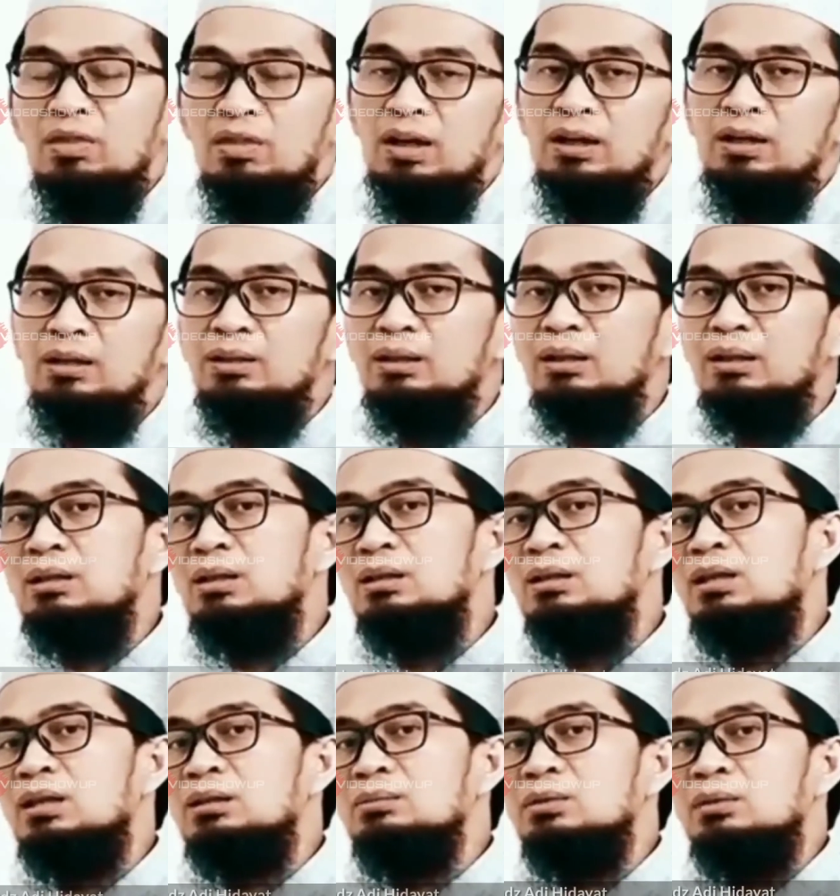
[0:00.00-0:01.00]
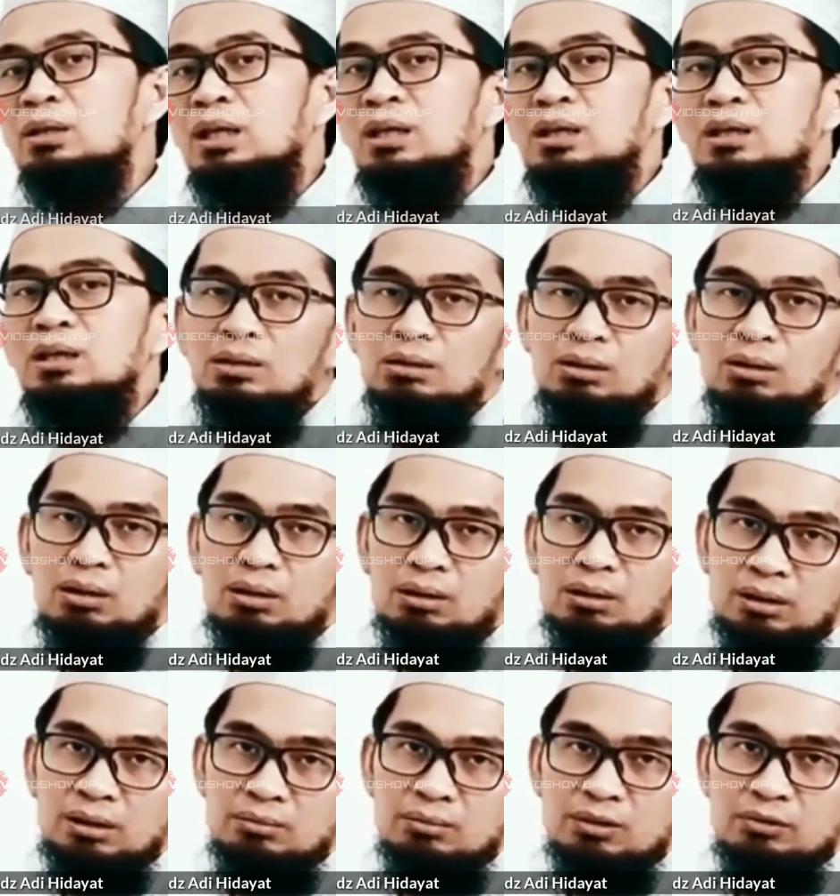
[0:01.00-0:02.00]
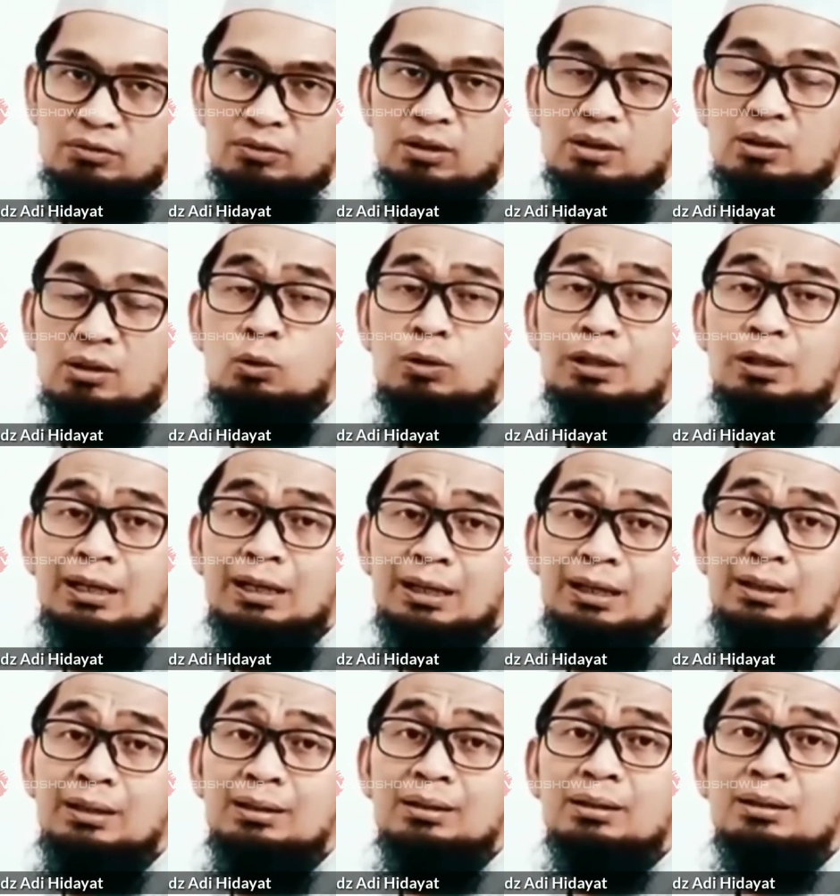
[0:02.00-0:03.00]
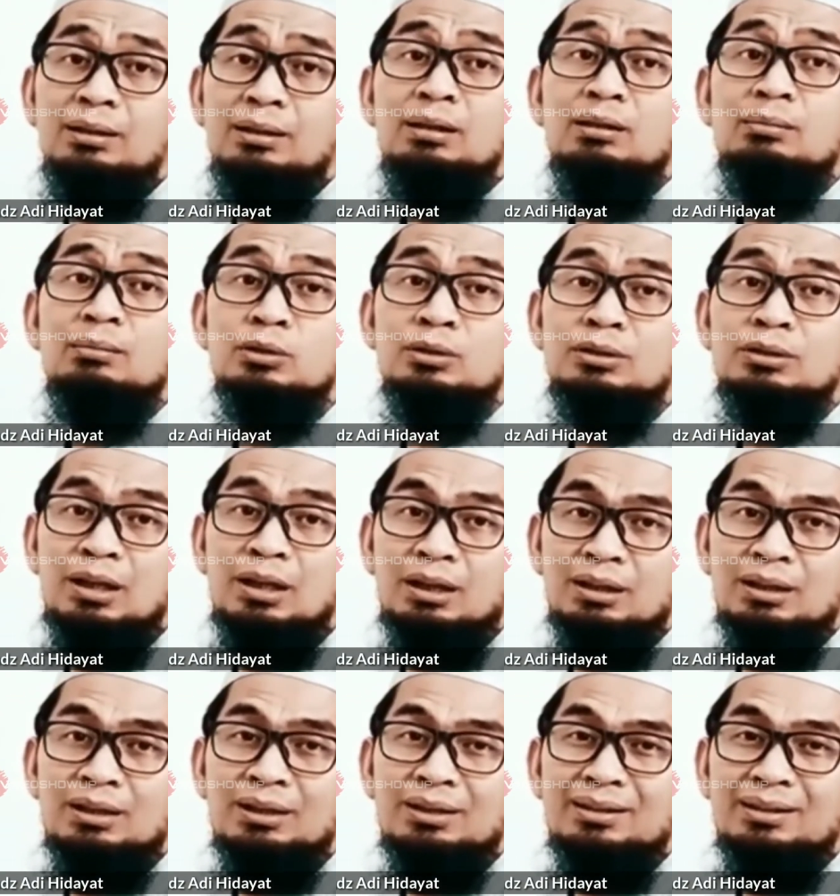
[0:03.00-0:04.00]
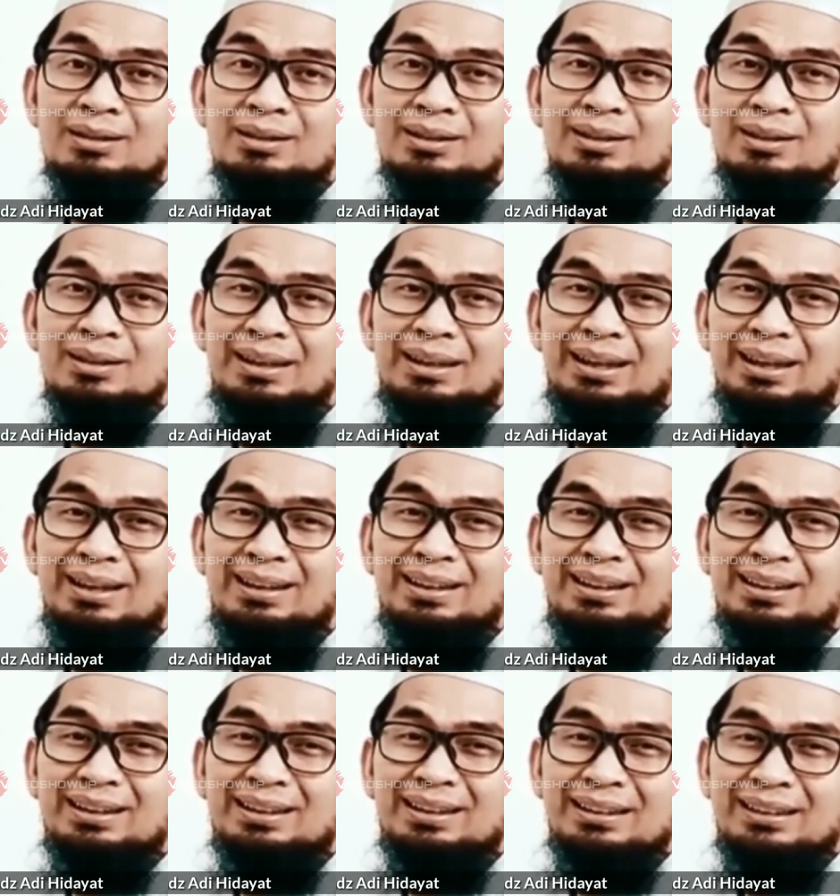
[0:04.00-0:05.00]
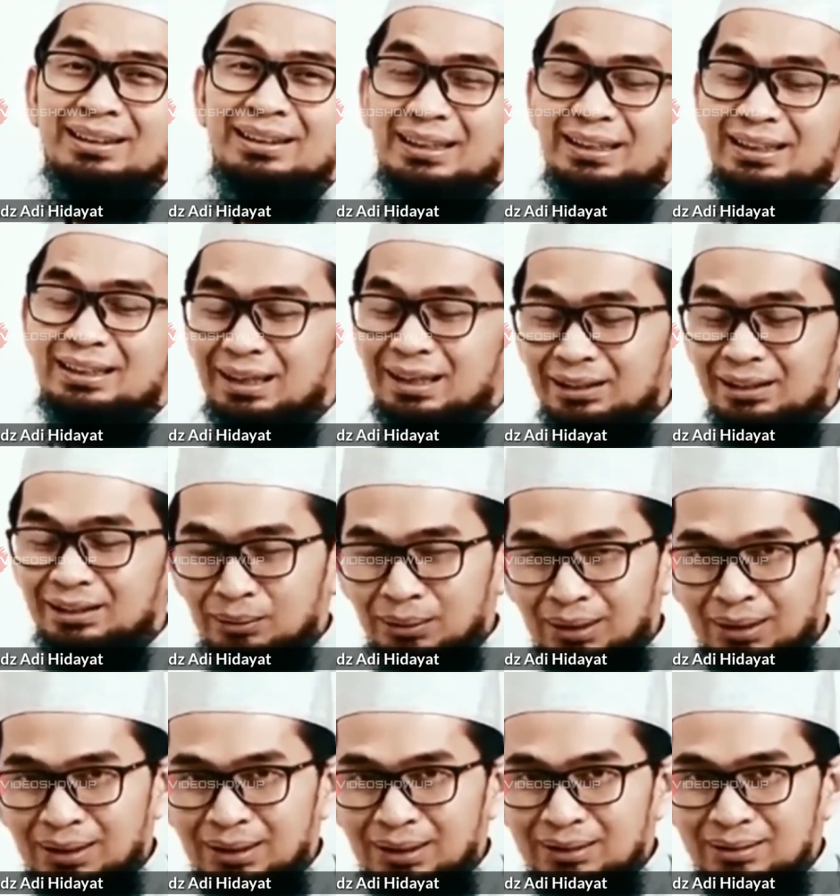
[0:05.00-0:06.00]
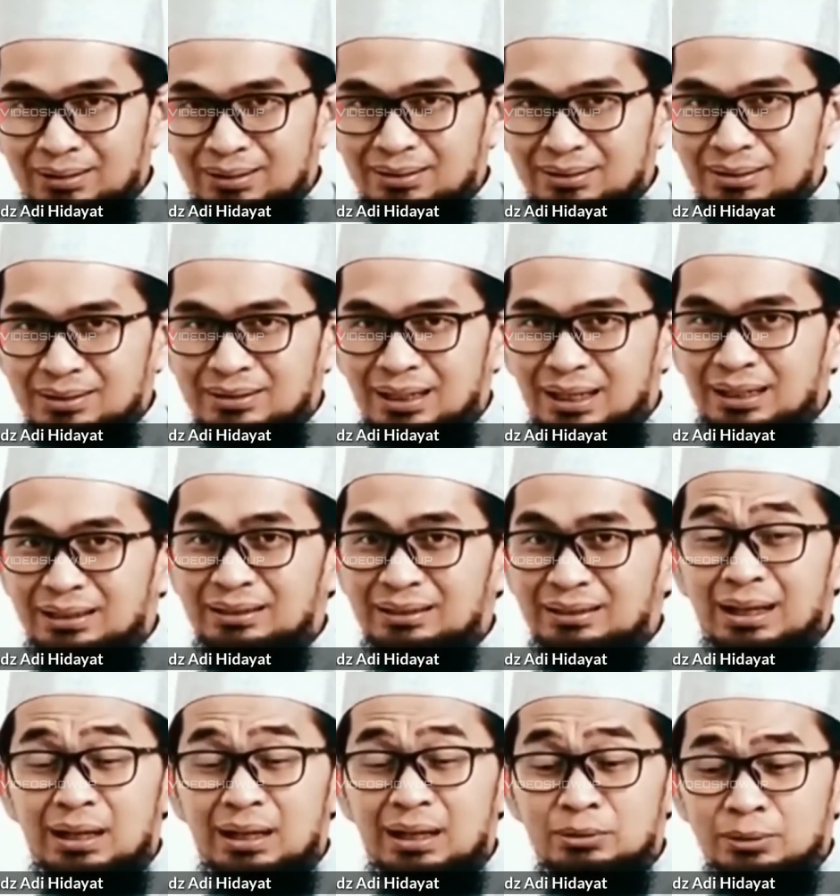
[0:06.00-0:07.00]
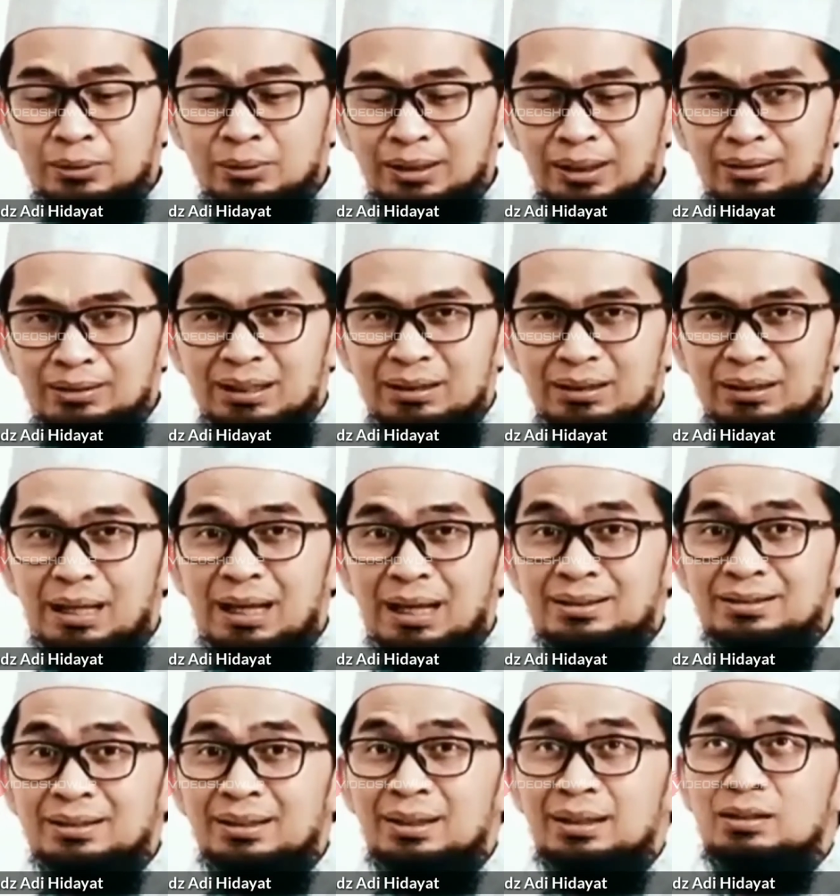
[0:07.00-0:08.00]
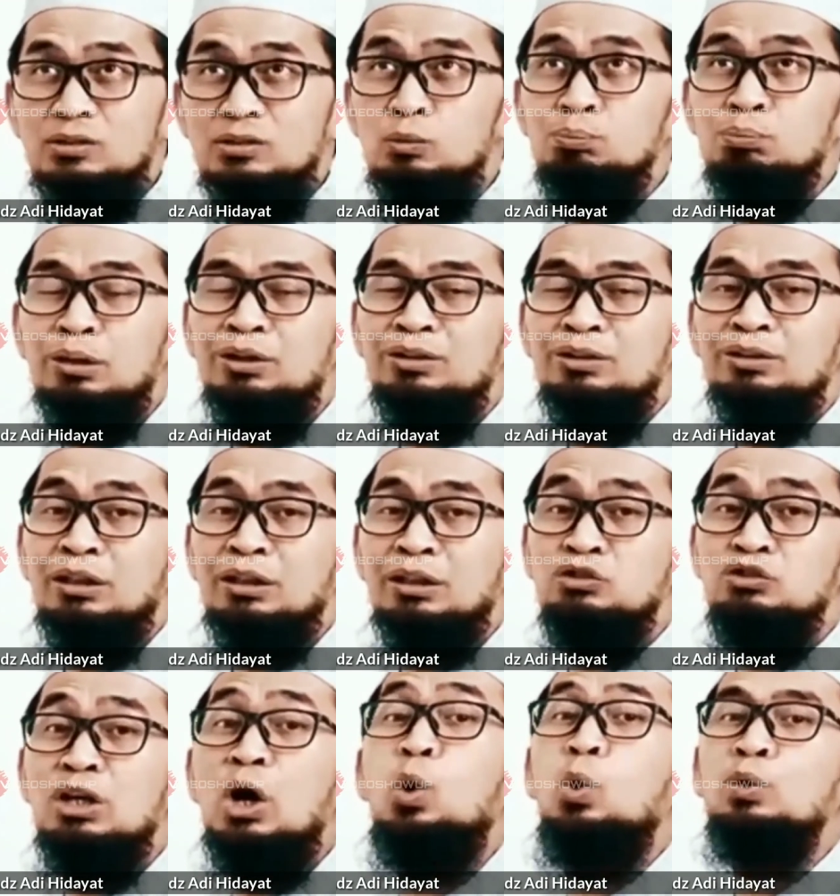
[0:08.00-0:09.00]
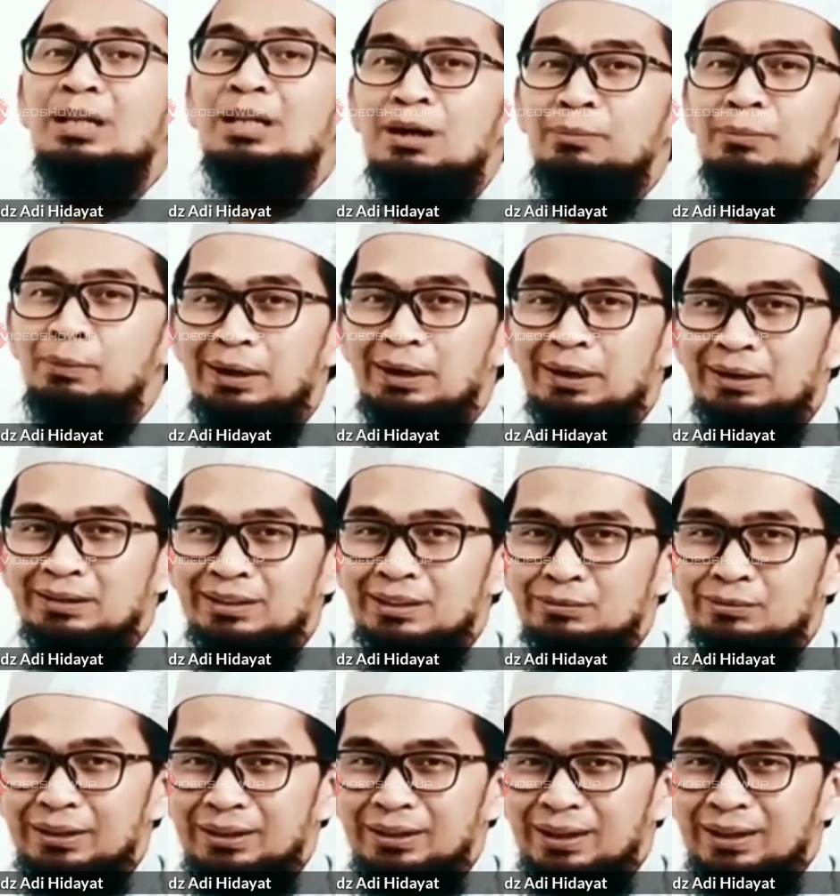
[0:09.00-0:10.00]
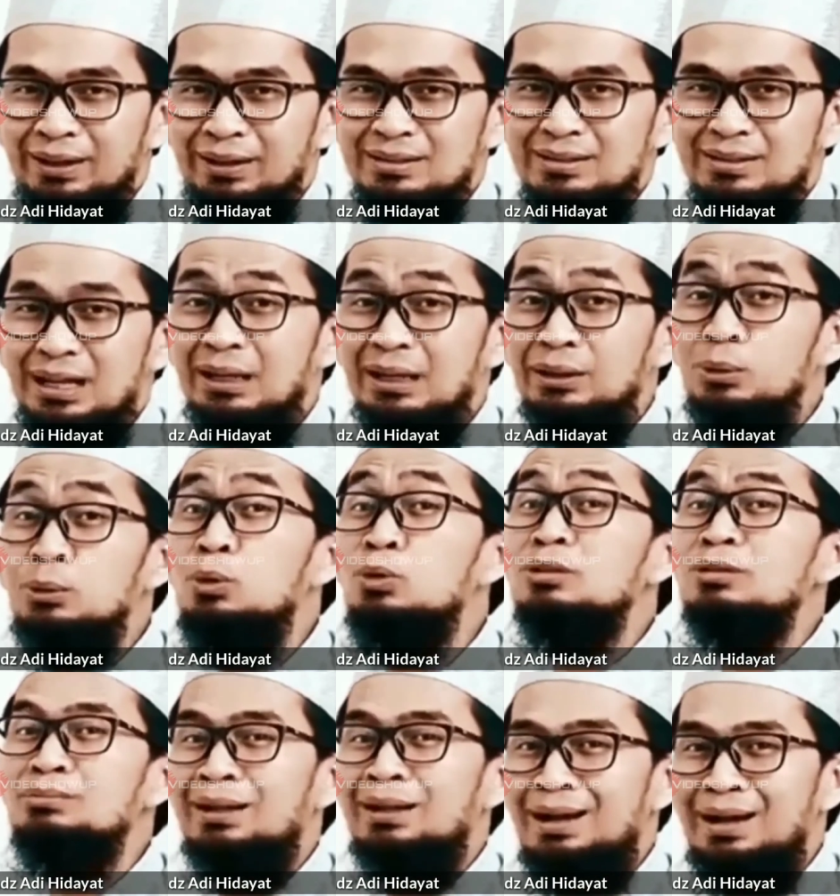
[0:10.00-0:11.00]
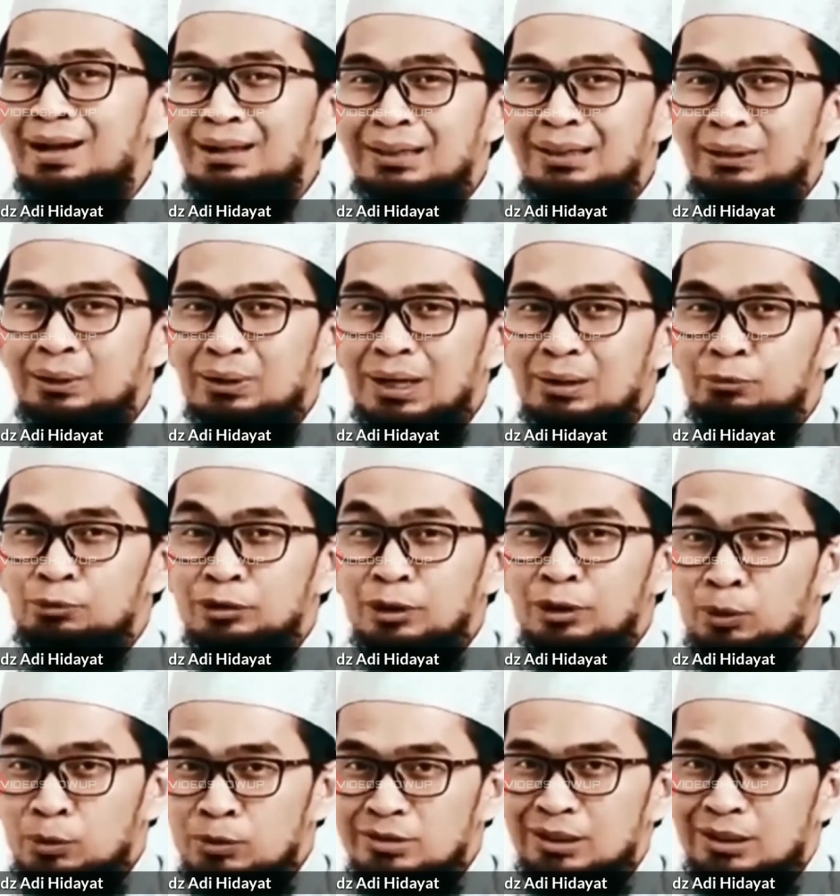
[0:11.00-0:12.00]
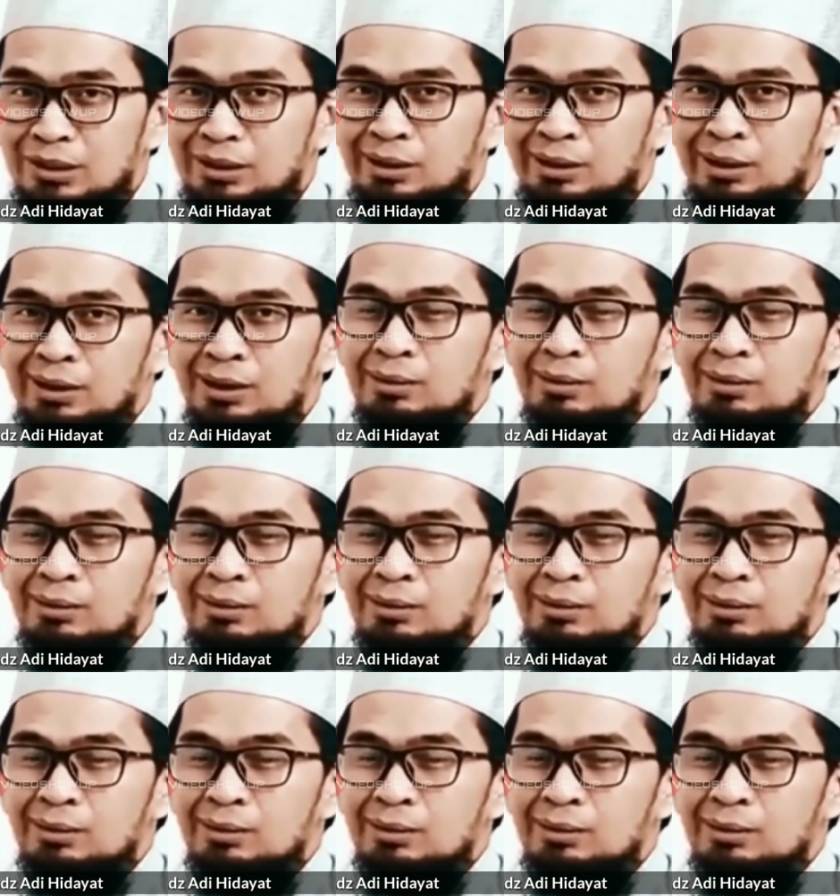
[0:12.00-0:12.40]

Dzalikal kitabula raiba fi hudalil muttaqin. Ya. Ini Al-Qur'an Jangan diragukan, dia berasal dari sumber yang sangat jauh dari apa yang kita bayangkan. Jangan nuduh sembarangan kalau nggak punya hujah.